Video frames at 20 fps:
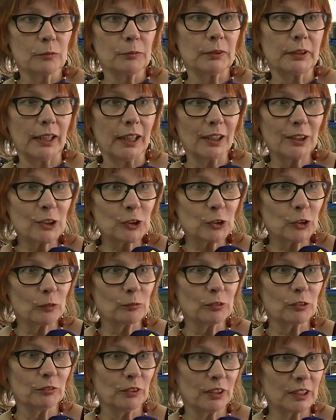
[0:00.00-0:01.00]
Mit Englisch
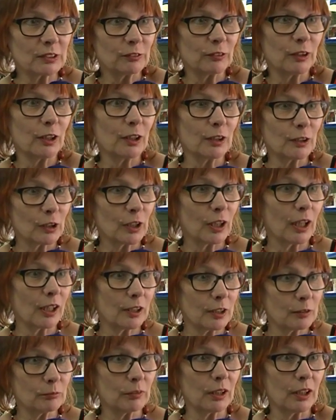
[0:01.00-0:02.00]
kommen wir zwar
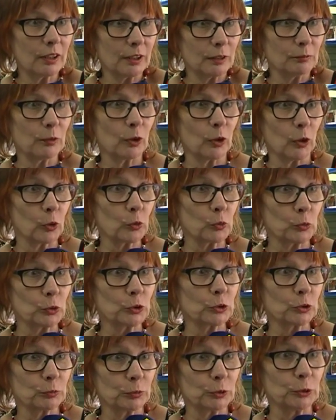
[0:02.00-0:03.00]
allemal immer auch
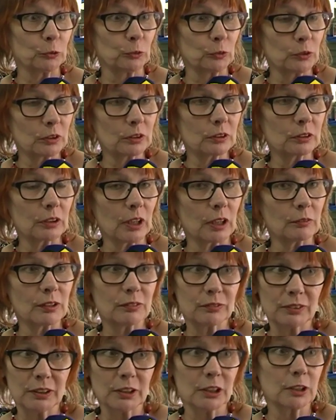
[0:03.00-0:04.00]
gut über die Runden,
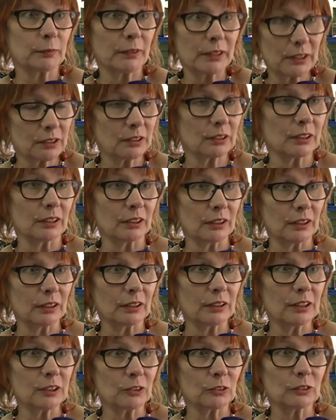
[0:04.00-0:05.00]
aber viele sprechen kein
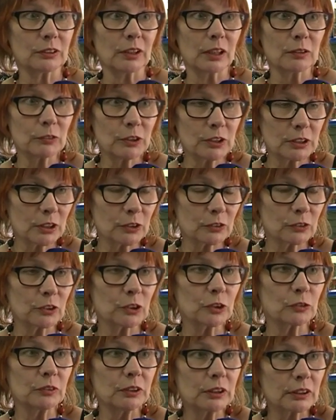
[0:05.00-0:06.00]
Englisch und dann wird es
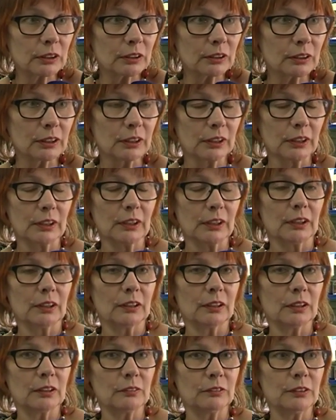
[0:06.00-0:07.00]
natürlich schwierig,
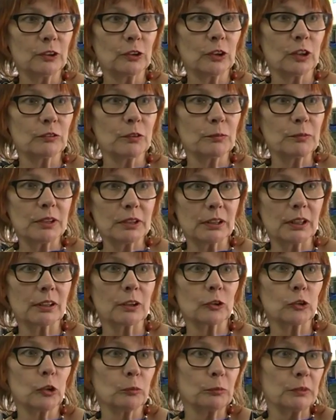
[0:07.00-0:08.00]
äh, wie können wir
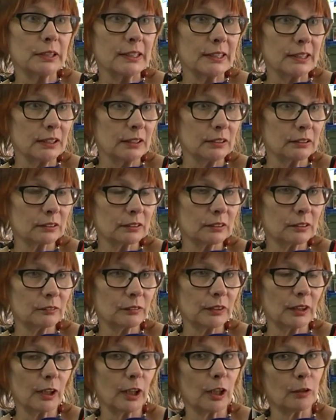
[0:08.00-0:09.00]
miteinander
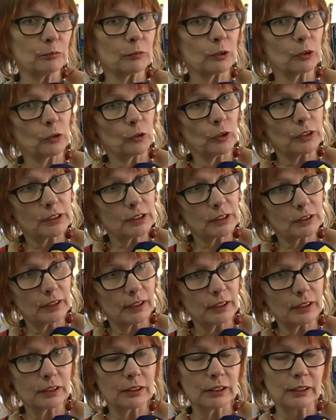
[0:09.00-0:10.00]
kommunizieren. Wir haben Gott sei
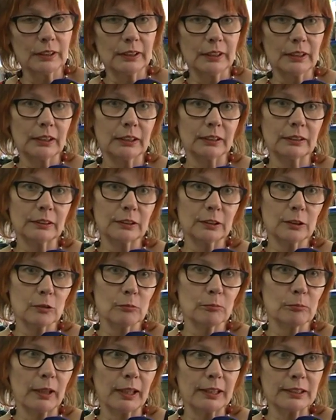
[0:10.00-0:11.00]
Dank äh,
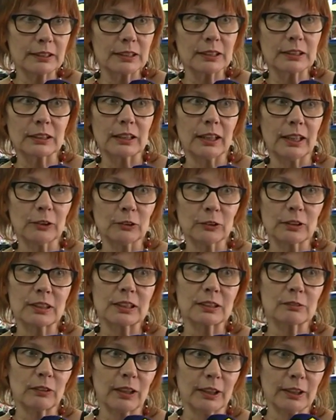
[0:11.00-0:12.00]
mal meistens ein oder
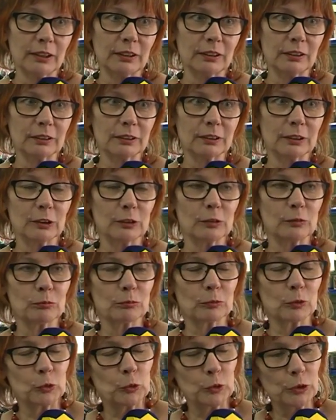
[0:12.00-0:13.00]
zwei äh,
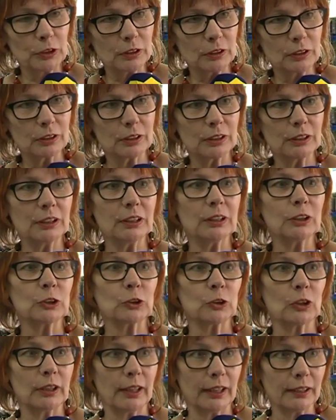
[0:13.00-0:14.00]
Kunden, die
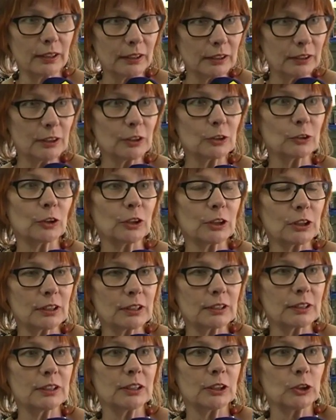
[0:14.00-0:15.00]
schon länger hier in
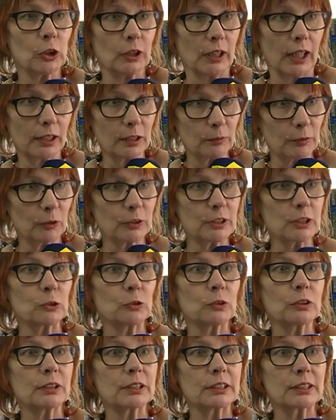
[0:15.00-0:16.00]
Deutschland sind, die schon lange bei uns
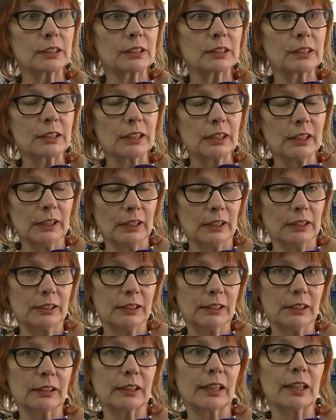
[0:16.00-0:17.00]
Kunde sind,
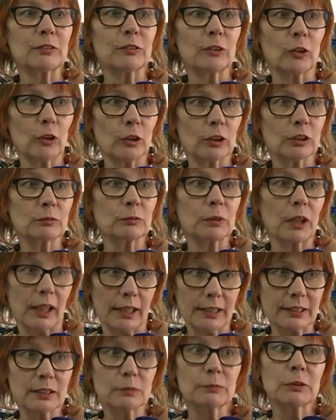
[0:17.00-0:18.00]
die dann einfach auch
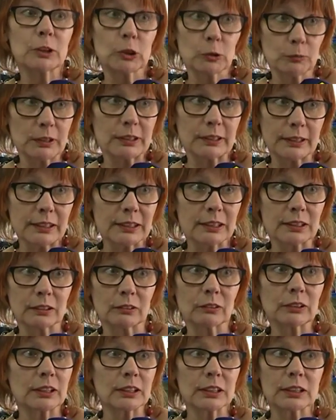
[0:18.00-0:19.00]
bereit sind, mit zu
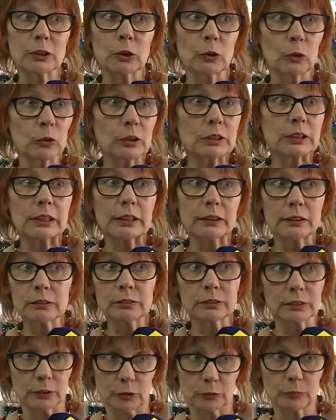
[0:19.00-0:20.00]
übersetzen. Und das ist eine große
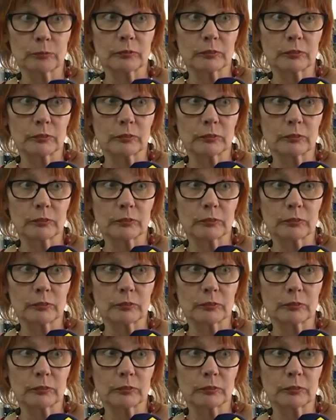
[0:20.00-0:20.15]
Hilfe.